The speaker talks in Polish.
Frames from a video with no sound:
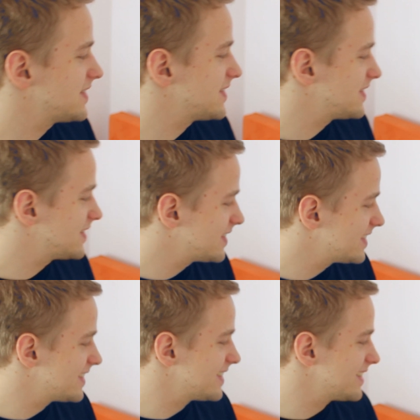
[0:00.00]
bez
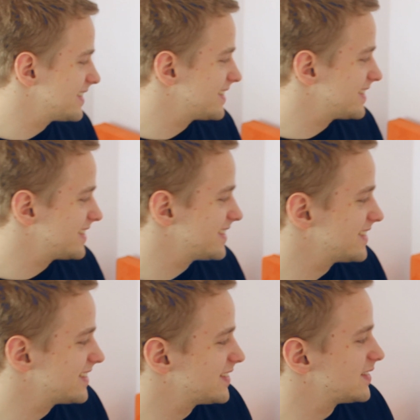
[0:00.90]
przerwy, nie
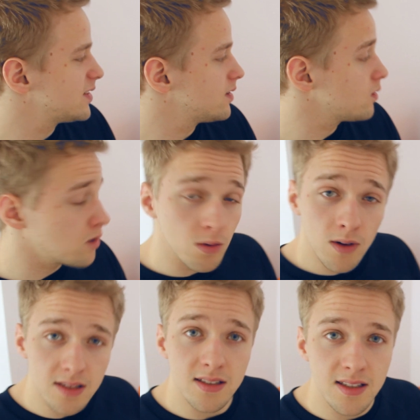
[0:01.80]
hamować.
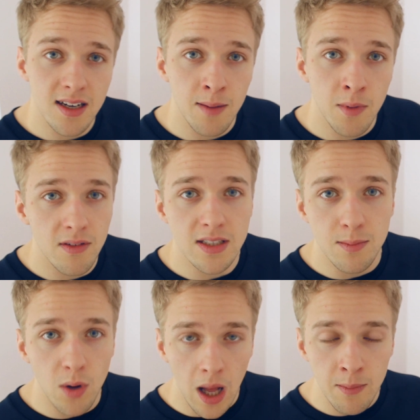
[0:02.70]
Dokładnie, nie hamować,
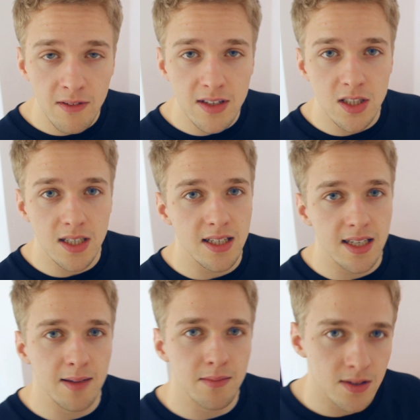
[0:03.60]
albo hamować
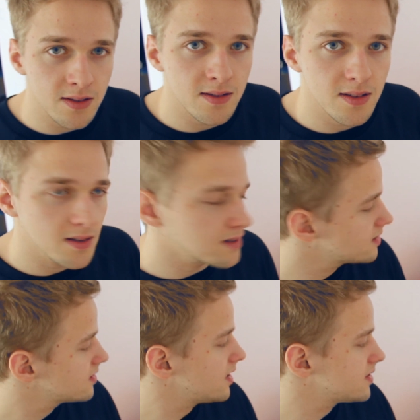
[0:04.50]
silnikiem. To, to
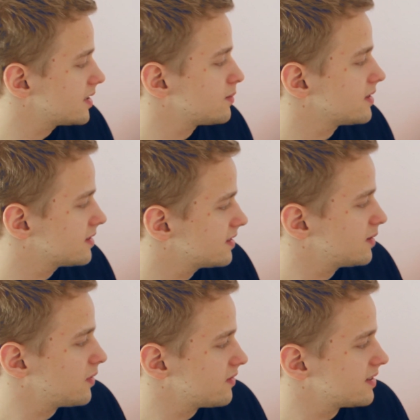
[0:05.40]
coś dla ciebie.
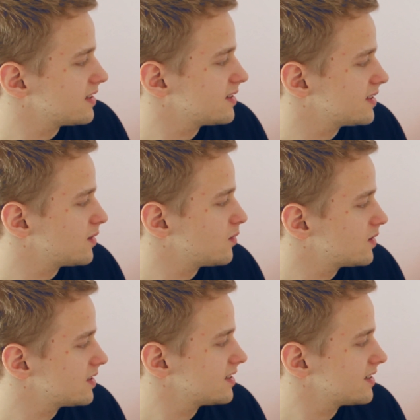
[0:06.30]
Ty powinnaś się nauczyć. E.